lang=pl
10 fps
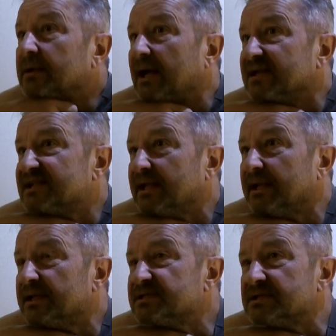
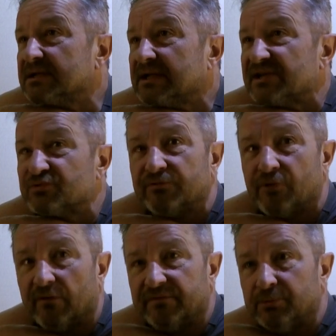Asterix
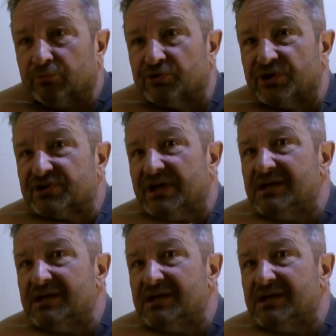kreskówkowy był troszeczkę